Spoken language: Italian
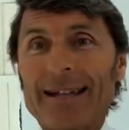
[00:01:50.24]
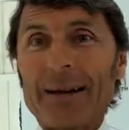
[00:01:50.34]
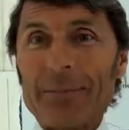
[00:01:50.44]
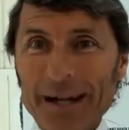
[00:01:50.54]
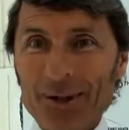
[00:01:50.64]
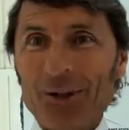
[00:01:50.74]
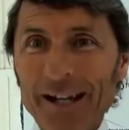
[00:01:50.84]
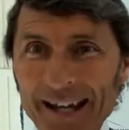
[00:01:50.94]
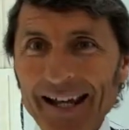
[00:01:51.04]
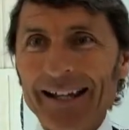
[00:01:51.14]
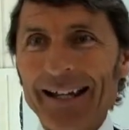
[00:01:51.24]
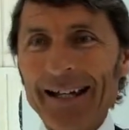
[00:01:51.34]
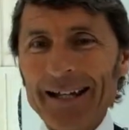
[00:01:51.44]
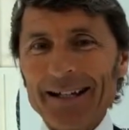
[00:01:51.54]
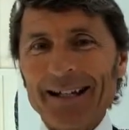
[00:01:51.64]
tra i miei
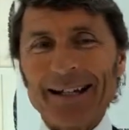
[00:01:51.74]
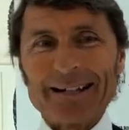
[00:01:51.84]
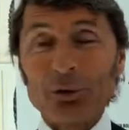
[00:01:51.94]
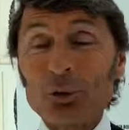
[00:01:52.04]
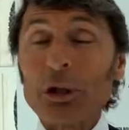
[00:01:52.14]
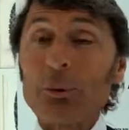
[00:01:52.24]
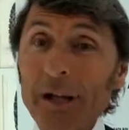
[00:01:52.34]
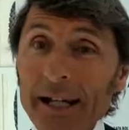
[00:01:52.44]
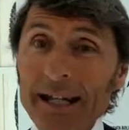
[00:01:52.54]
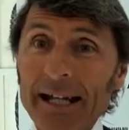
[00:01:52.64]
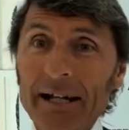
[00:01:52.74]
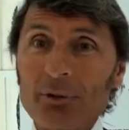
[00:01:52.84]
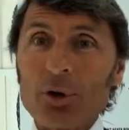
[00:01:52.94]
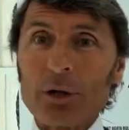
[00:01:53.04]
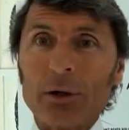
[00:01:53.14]
colleghi e tra tutti quelli che
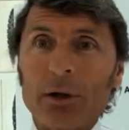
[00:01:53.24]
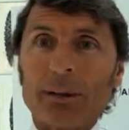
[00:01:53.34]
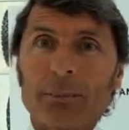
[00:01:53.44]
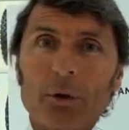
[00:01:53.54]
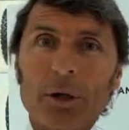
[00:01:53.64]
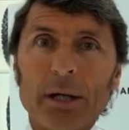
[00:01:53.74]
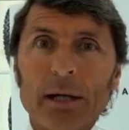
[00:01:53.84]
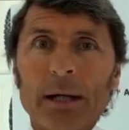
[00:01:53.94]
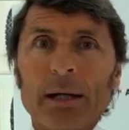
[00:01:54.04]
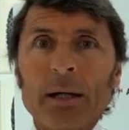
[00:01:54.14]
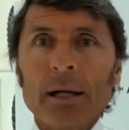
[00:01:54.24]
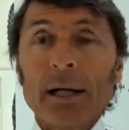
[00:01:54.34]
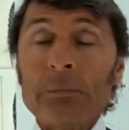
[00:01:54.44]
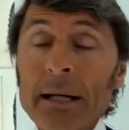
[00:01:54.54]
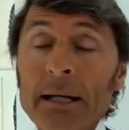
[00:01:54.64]
lavorano in Lamborghini.
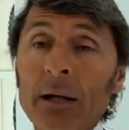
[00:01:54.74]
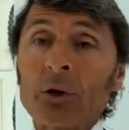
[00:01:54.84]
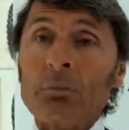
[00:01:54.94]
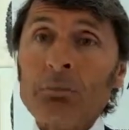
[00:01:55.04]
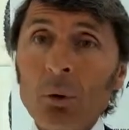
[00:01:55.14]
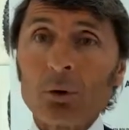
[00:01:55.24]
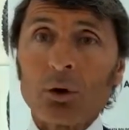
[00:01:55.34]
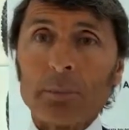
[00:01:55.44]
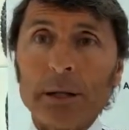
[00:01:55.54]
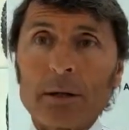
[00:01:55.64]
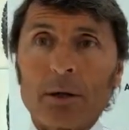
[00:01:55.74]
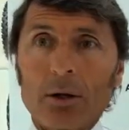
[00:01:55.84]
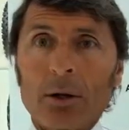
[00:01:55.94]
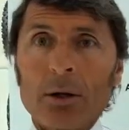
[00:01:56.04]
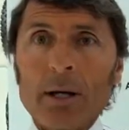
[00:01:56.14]
Il mercato è molto
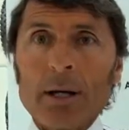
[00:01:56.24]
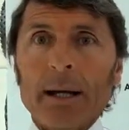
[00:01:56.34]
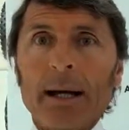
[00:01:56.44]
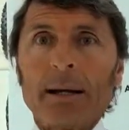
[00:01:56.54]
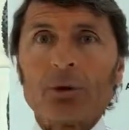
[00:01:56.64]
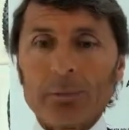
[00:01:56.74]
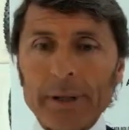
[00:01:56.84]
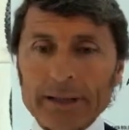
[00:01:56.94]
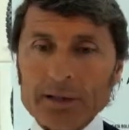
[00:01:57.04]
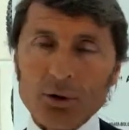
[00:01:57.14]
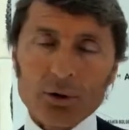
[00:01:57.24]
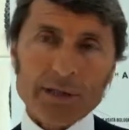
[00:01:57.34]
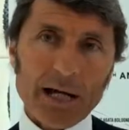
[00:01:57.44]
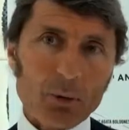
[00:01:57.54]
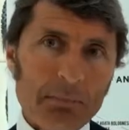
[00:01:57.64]
piccolo e naturalmente solo
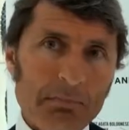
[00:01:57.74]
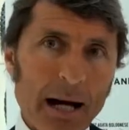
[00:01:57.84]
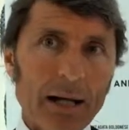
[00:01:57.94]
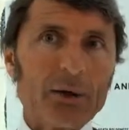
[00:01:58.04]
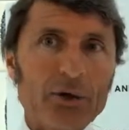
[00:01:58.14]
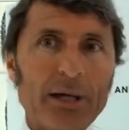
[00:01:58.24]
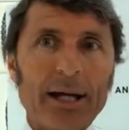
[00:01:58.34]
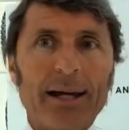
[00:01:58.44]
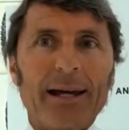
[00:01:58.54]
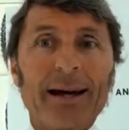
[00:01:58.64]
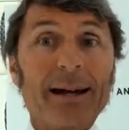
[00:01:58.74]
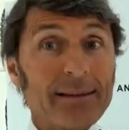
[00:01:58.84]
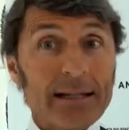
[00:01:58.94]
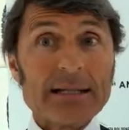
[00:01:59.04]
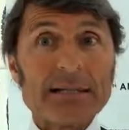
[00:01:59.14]
se hai un'immagine
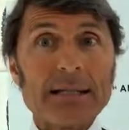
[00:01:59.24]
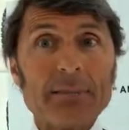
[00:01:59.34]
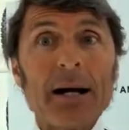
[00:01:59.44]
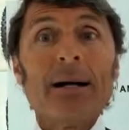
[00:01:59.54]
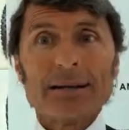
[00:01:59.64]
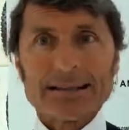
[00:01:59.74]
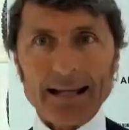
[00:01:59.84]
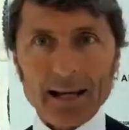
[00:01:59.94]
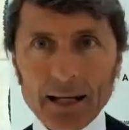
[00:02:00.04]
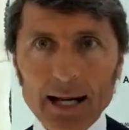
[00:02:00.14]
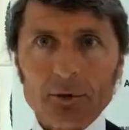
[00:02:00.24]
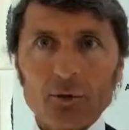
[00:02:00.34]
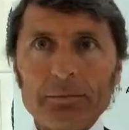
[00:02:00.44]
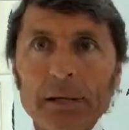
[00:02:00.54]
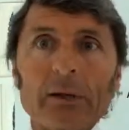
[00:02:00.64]
altissima, se hai
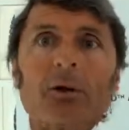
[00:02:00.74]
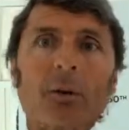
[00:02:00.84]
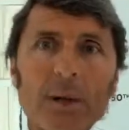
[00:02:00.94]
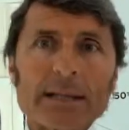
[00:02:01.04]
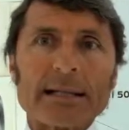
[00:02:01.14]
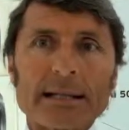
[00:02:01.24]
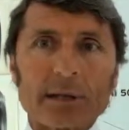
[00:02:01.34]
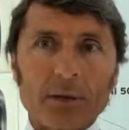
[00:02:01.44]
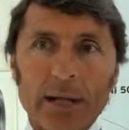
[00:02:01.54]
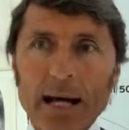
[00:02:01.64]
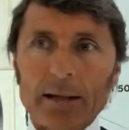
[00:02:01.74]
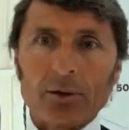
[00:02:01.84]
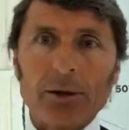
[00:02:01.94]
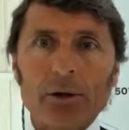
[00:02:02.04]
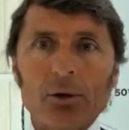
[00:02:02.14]
creato un mito e questo è stato
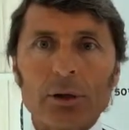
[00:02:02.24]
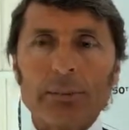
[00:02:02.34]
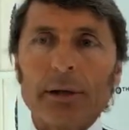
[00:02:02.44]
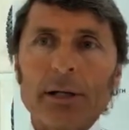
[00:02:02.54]
creato negli ultimi